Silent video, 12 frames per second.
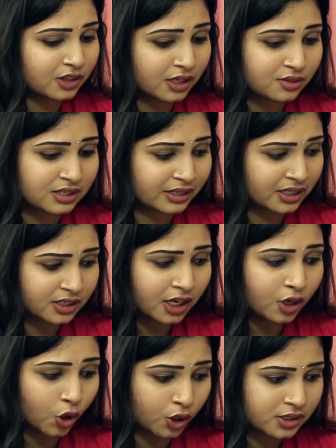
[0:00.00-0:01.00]
తను
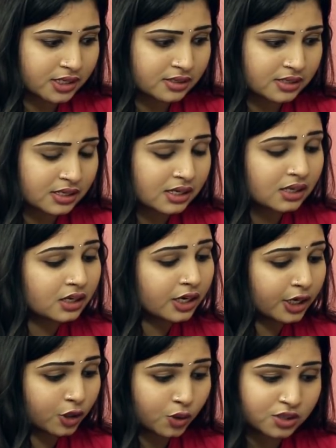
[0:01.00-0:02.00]
సడన్గా కాల్ చేసి
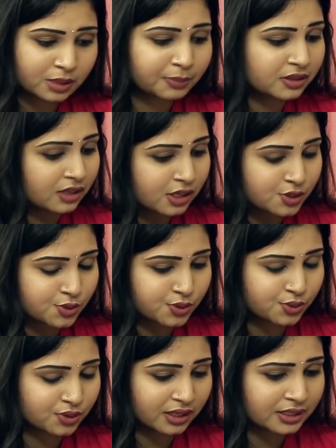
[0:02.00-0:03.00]
ఇంట్లో సంబంధాలు
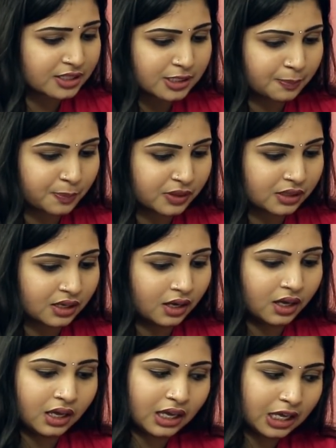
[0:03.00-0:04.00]
చూస్తున్నారని చెప్పింది
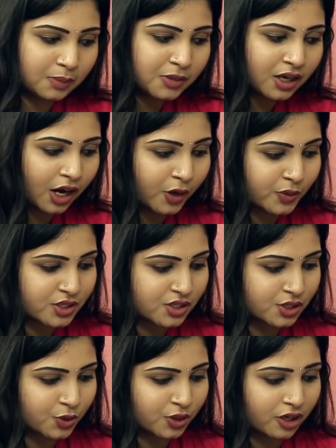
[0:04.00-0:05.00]
ఏమీ
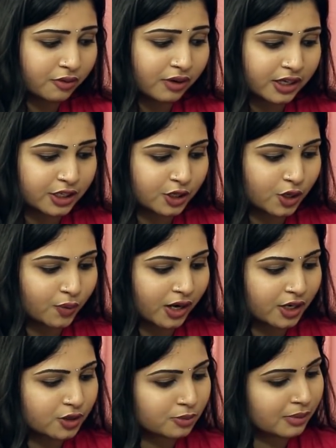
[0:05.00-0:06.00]
ఆలోచించకుండా వాళ్ళ ఇంట్లో
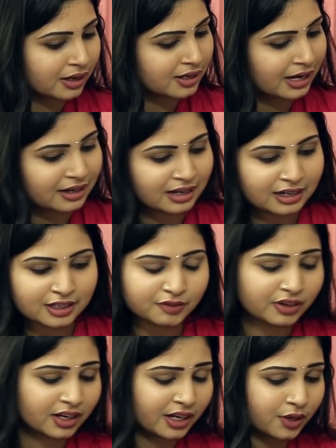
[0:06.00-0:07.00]
వాళ్ళతో మాట్లాడడానికి
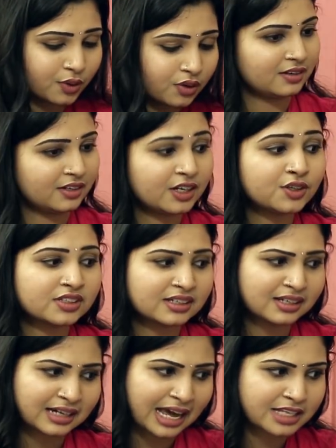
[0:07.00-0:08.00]
వెళ్ళాను నేను
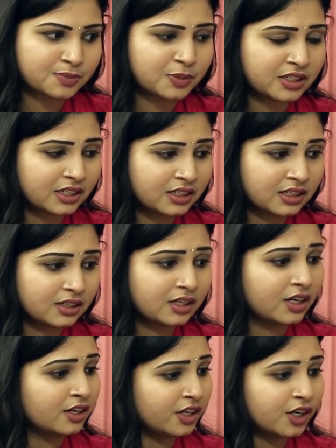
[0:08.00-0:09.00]
తన క్లాస్మేట్ అని
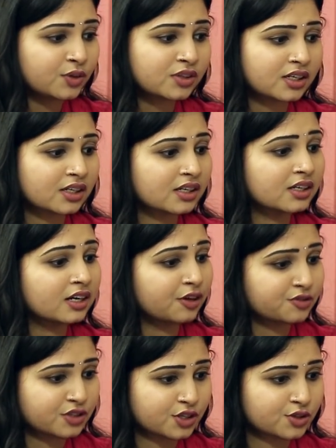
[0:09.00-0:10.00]
నేను తనకి
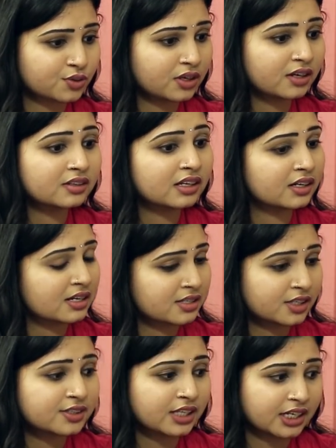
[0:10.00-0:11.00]
లవ్ చేస్తున్నాను తనకు
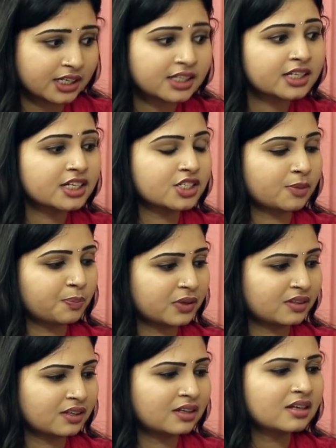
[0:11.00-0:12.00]
అసలు తెలియదని
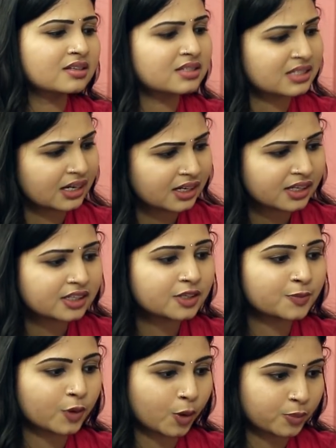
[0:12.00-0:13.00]
చెప్పింది సర్లే
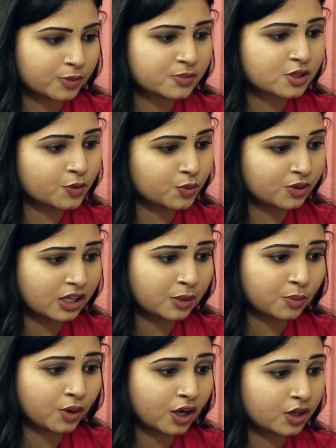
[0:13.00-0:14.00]
తను ప్రాబ్లమ్స్లో
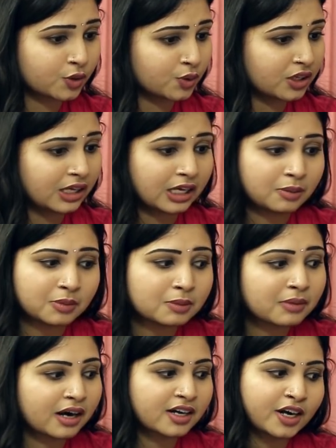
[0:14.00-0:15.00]
ఉందేమో అనుకుని ఏమీ
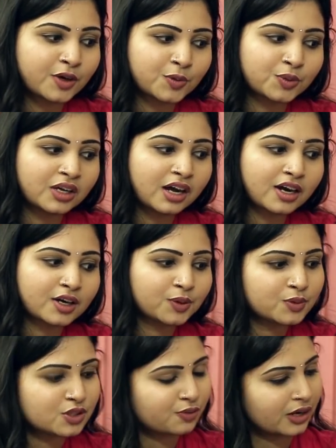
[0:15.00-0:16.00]
మాట్లాడకుండా అక్కడి
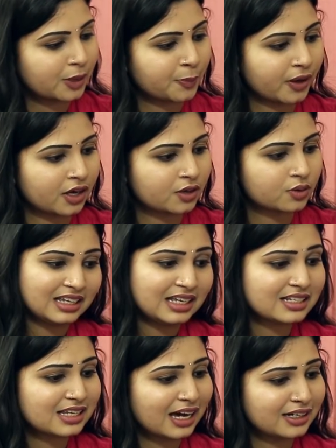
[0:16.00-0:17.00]
నుంచి వెళ్ళిపోయాను
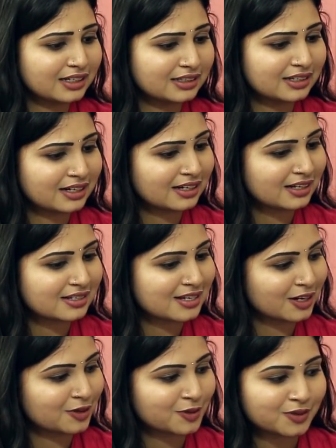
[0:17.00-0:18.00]
ఈసారి ఇద్దరం
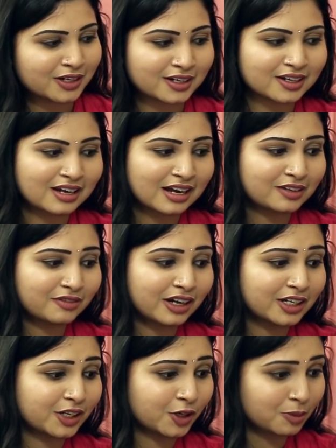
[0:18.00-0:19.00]
కలిసి అనుకున్నట్లుగానే
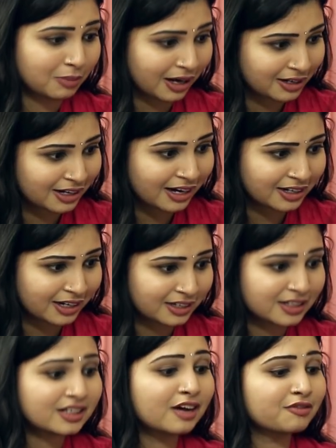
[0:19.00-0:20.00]
వాళ్ళ ఇంట్లో
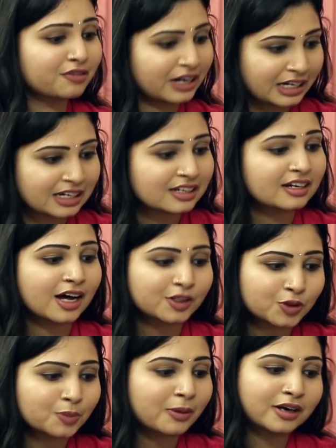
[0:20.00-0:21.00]
మాట్లాడడానికి నా ఫ్రెండ్ని
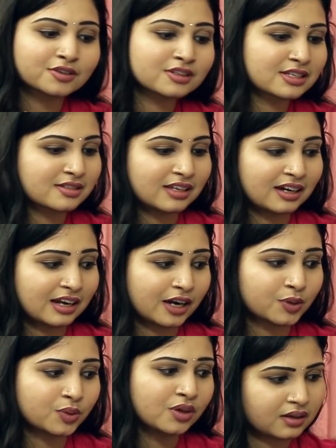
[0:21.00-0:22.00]
నాతో పాటు
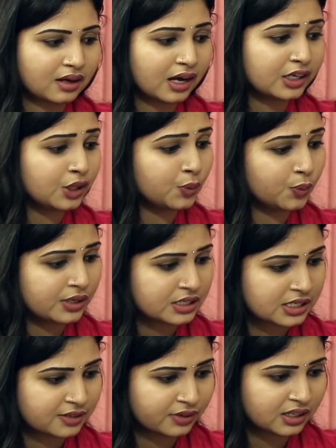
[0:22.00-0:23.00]
తీసుకెళ్లాను కానీ
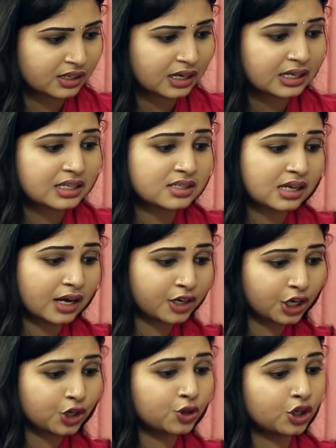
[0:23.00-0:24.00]
ఊహించిన విధంగా ఈసారి
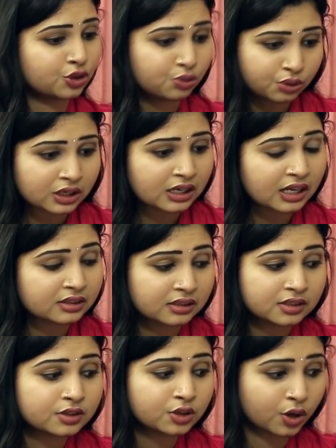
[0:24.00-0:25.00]
నేను ఎందుకు ఇలా
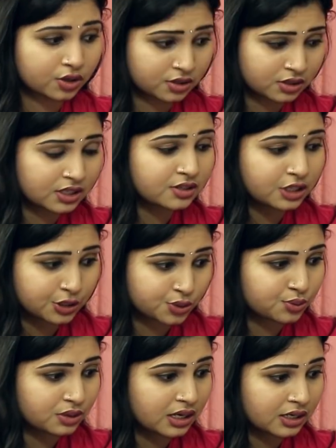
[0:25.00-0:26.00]
తనని టార్చర్
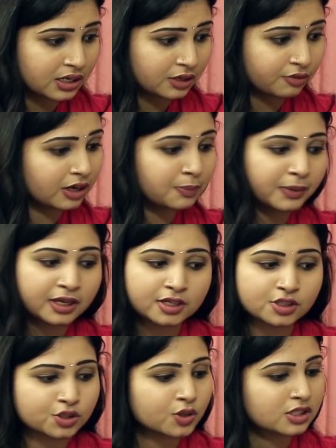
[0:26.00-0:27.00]
చేస్తున్నానని వాళ్ళ
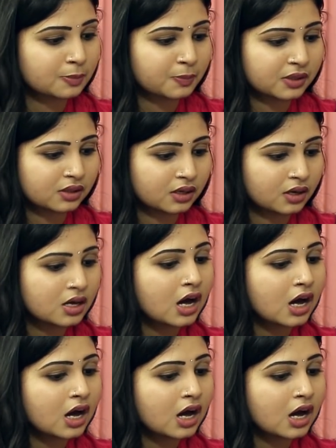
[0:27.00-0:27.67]
పేరెంట్స్తో చెప్పింది